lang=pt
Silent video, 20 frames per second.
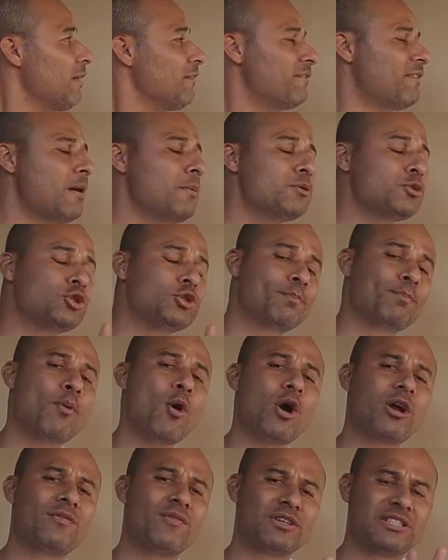Vamos
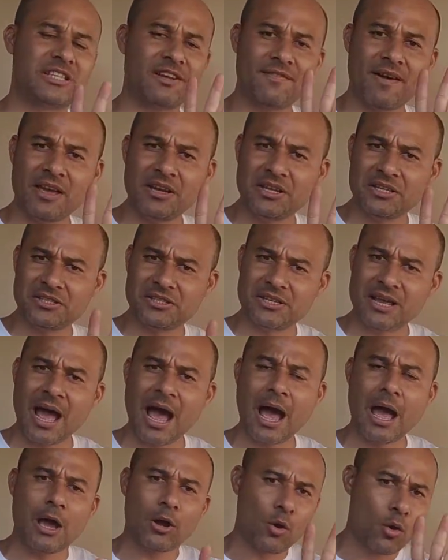supor que você vai
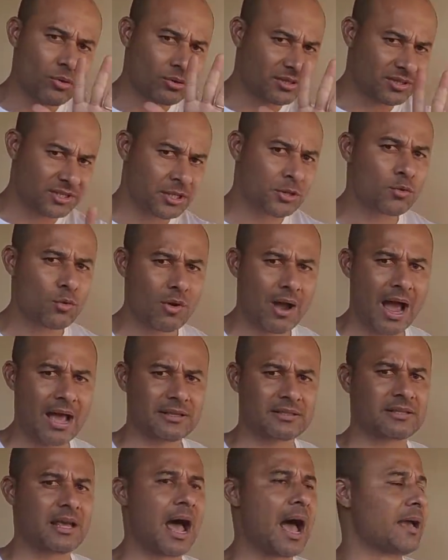iniciar com cinco
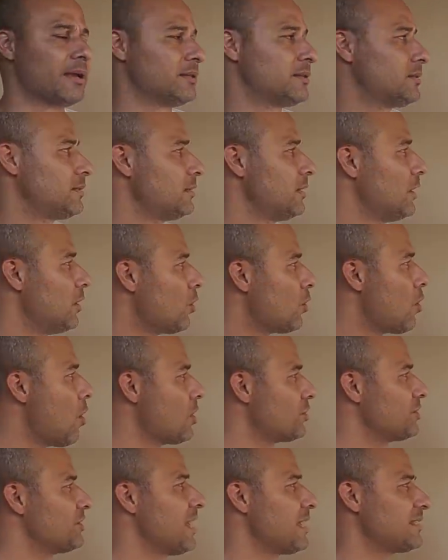casais. Eu
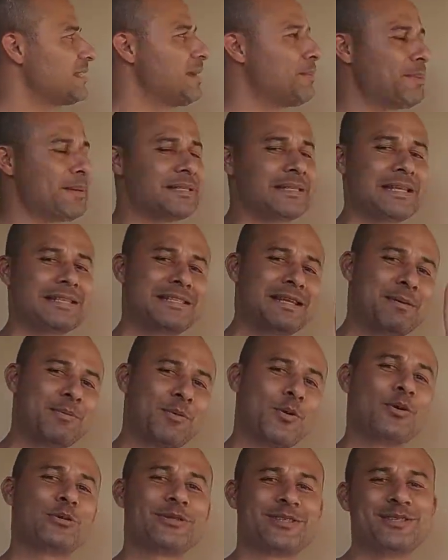gosto de dar sempre esse exemplo
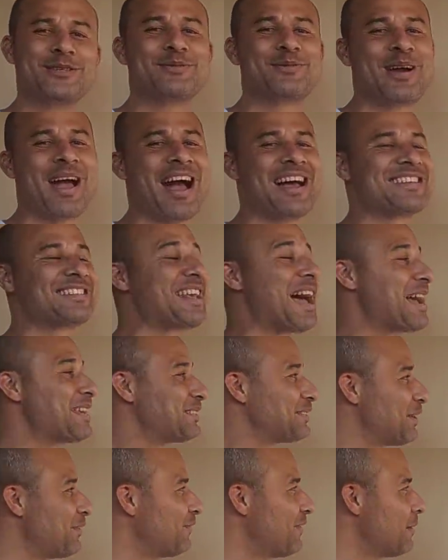com cinco casais.
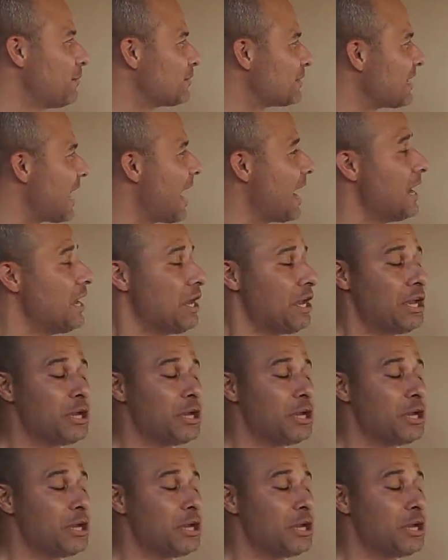Então vamos lá.